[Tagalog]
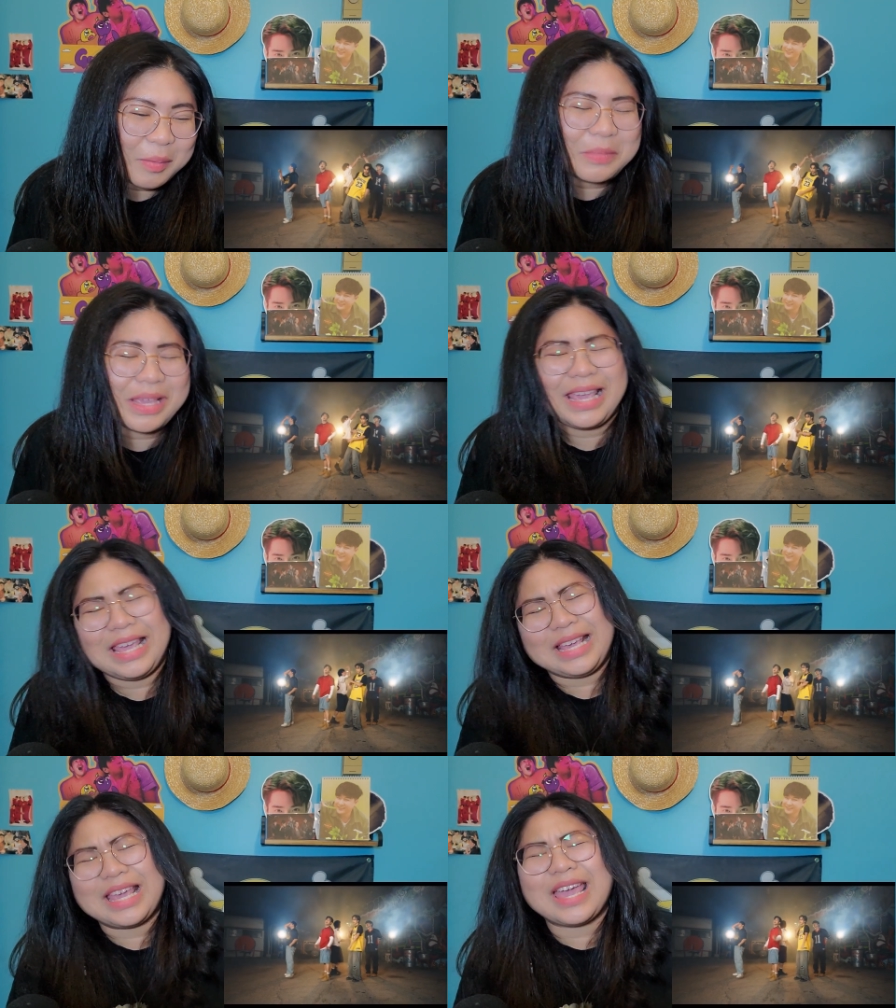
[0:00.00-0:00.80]
Make
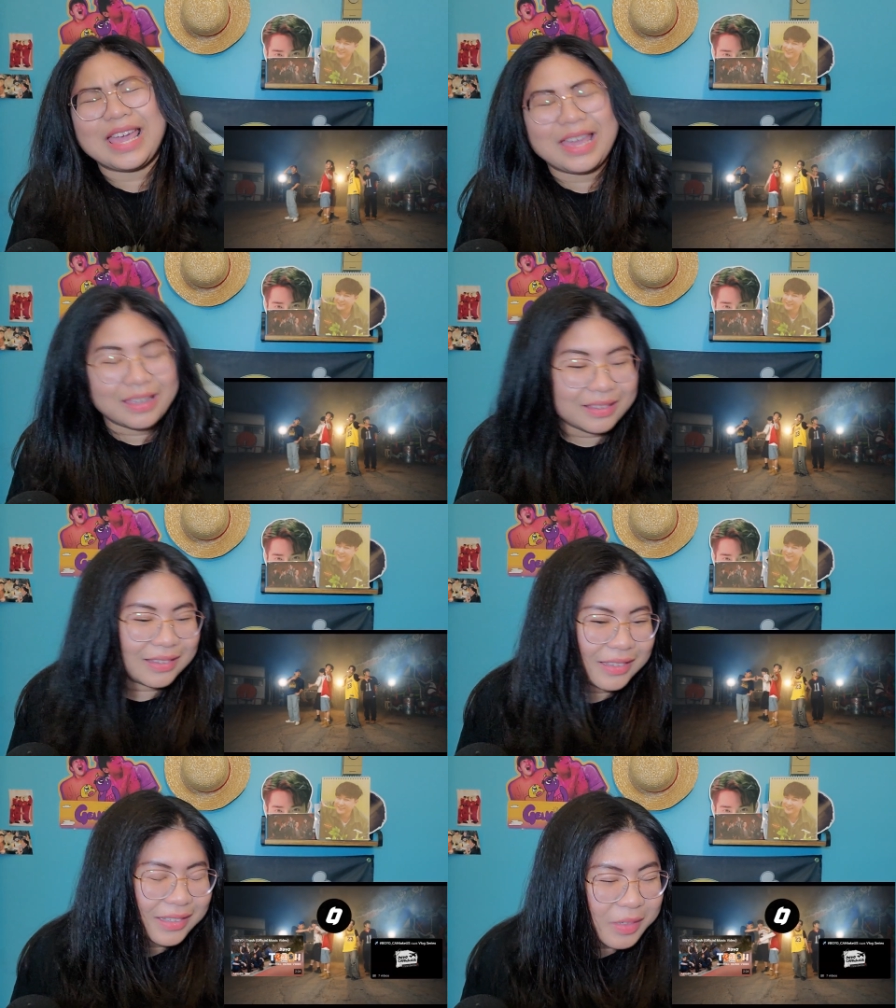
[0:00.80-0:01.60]
it!
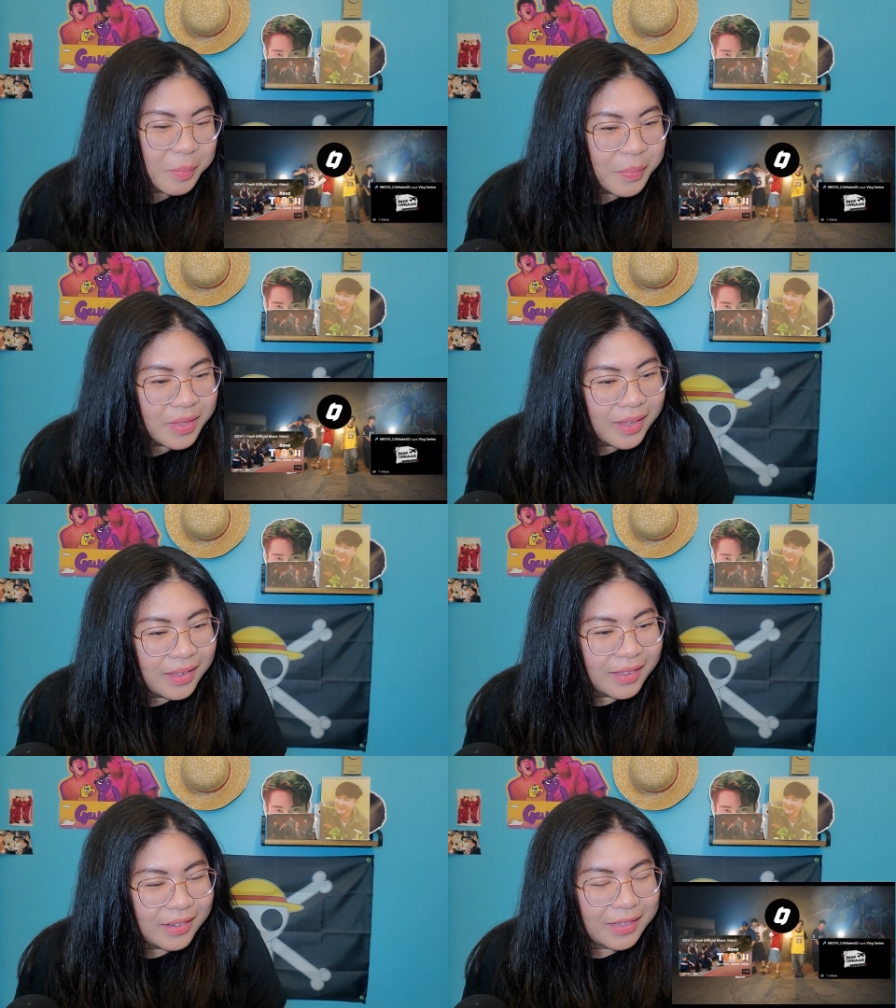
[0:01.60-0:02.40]

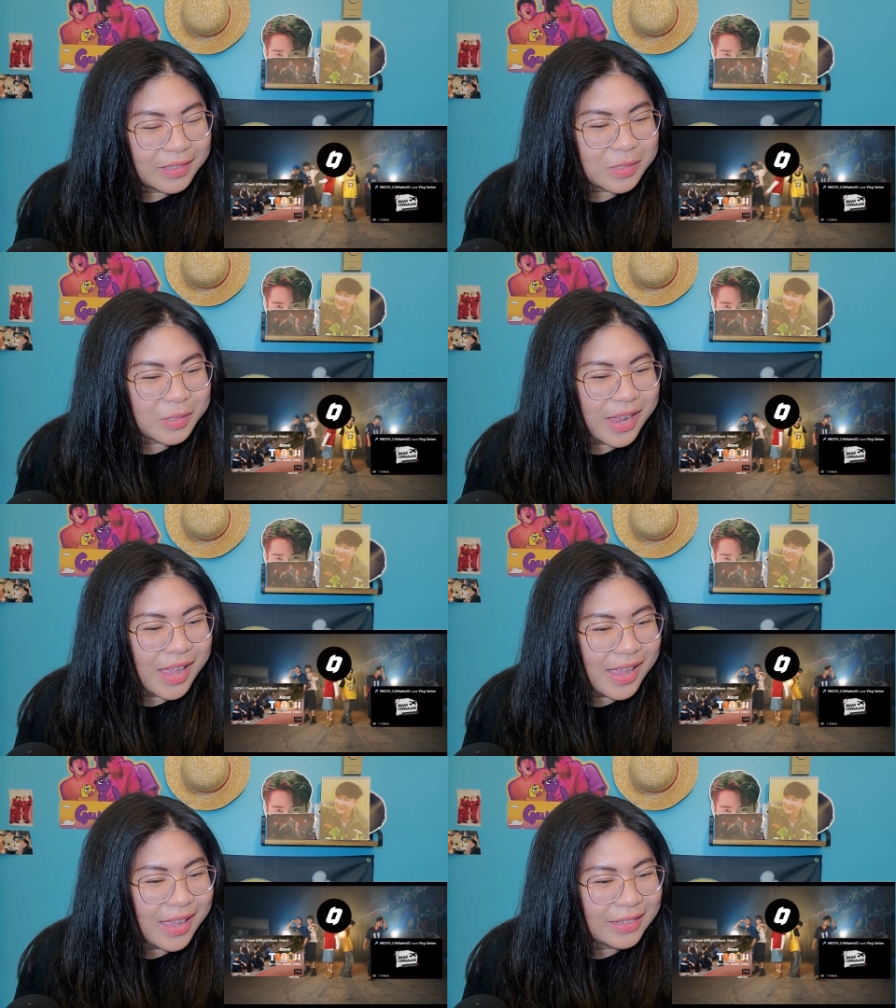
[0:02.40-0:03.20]
In a
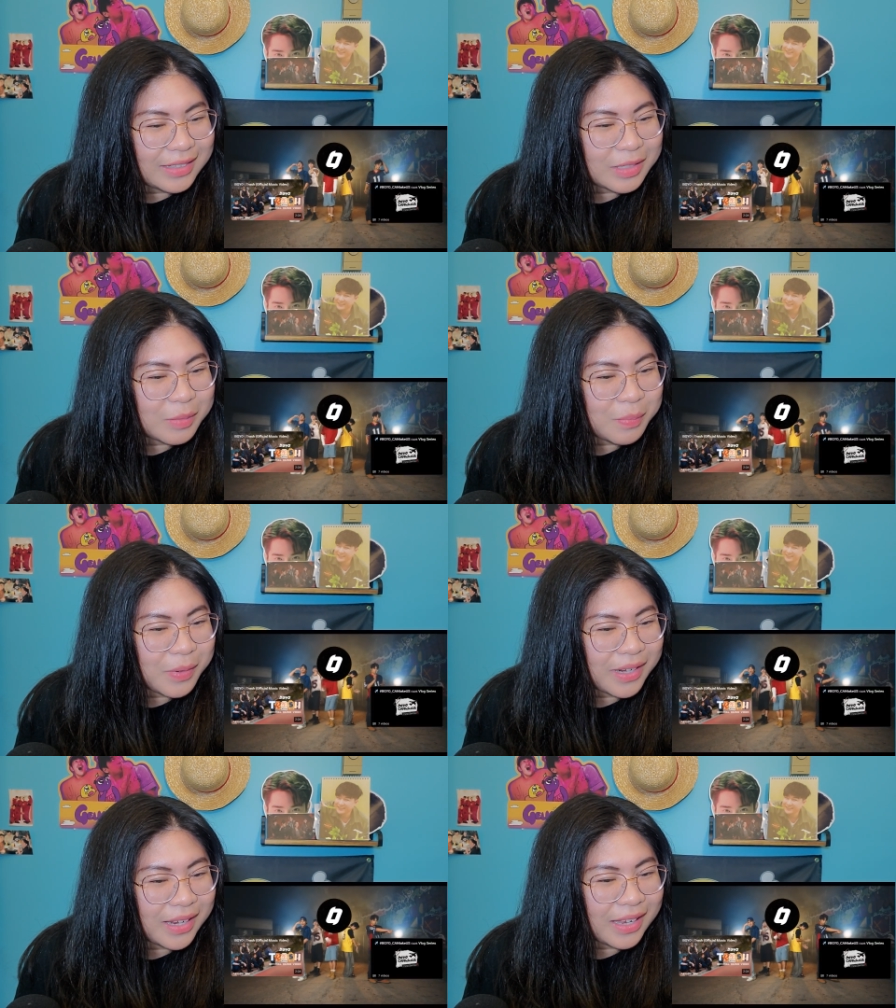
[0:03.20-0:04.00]
trash,
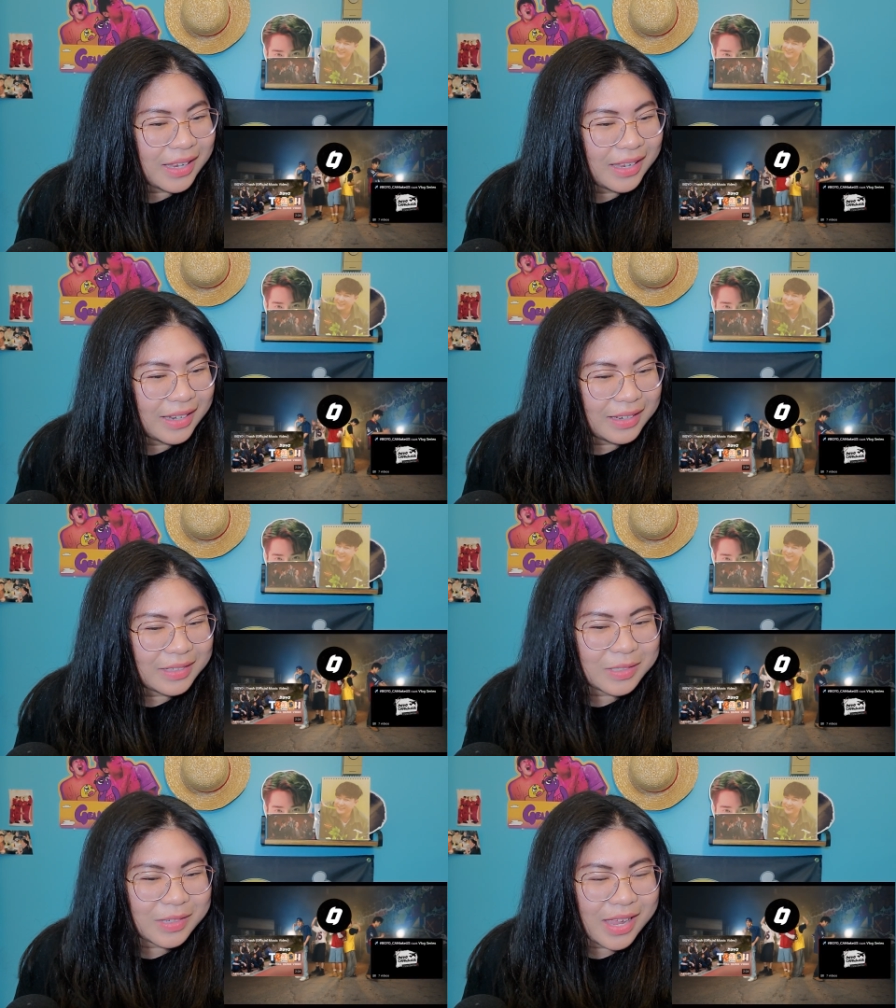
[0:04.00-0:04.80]
put it in
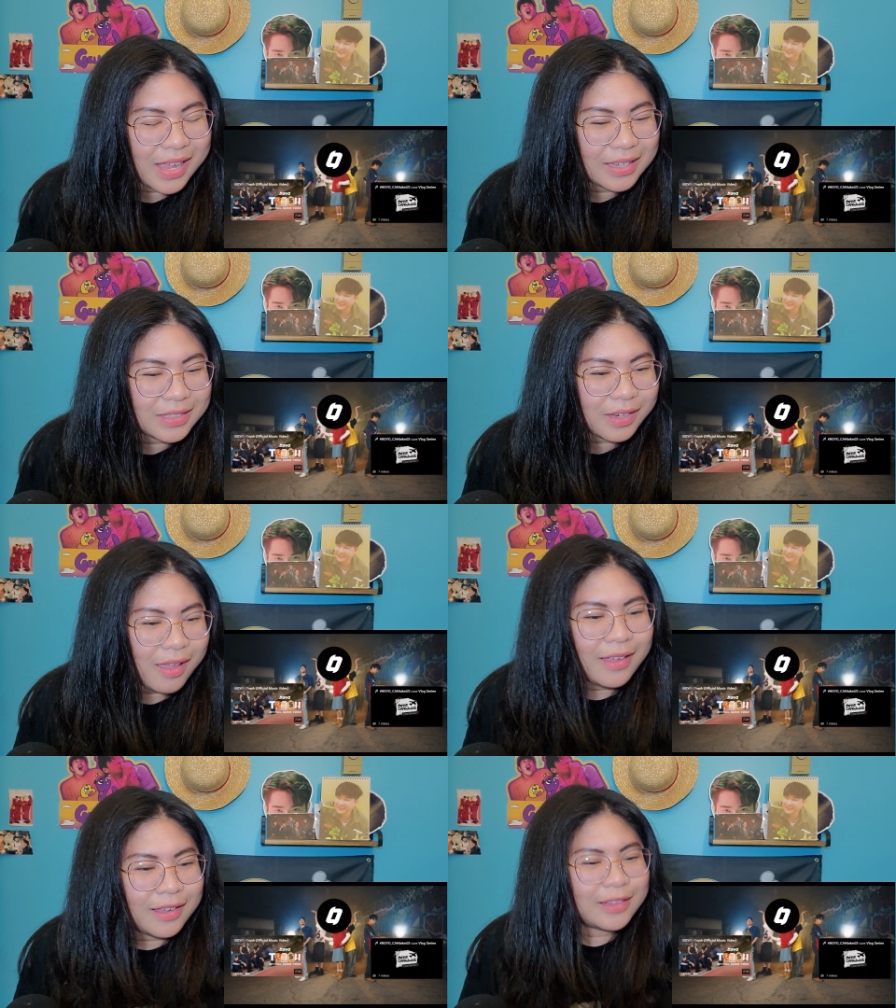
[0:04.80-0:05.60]
a trash.